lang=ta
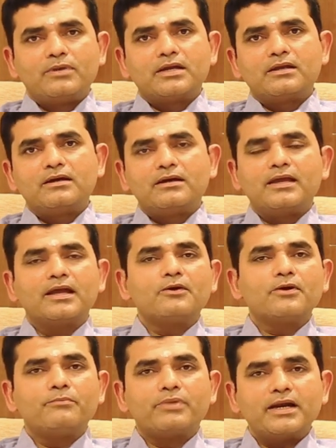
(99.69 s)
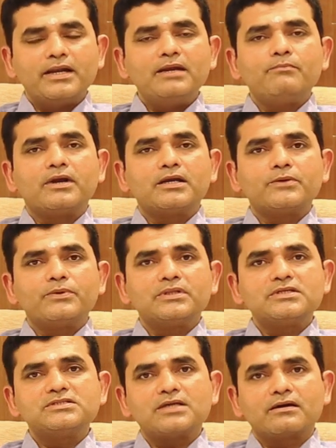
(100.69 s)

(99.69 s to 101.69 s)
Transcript: பட் எங்களோட பிரெட் அண்ட் பட்டர் வந்து